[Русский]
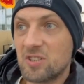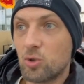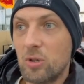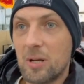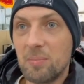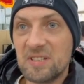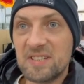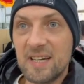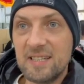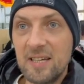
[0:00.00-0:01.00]
столько
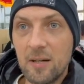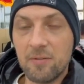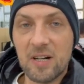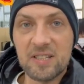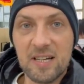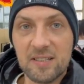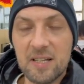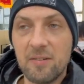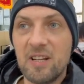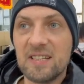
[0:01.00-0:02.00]
пенсионеров, хотя она
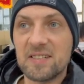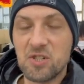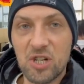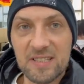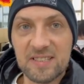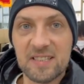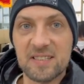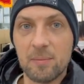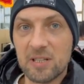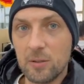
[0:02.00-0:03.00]
является частной
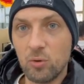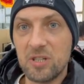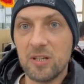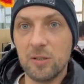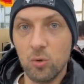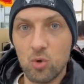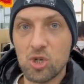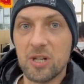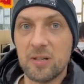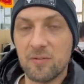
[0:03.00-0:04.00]
стоматологией,
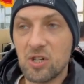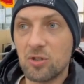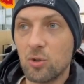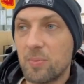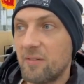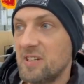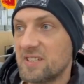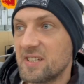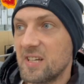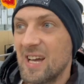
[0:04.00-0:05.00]
лучшей в Шандон
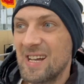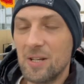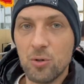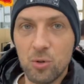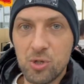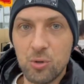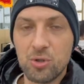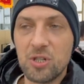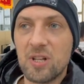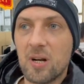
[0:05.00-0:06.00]
провинции и
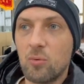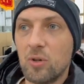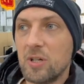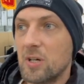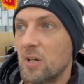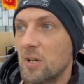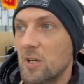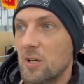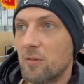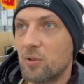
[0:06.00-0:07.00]
очень-очень дорогой.
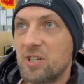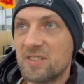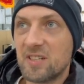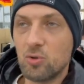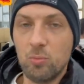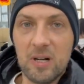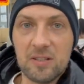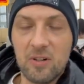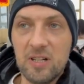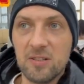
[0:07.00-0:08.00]
Вот я за зубы
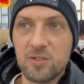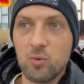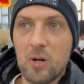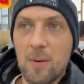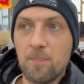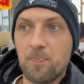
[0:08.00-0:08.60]
отвалил, сука,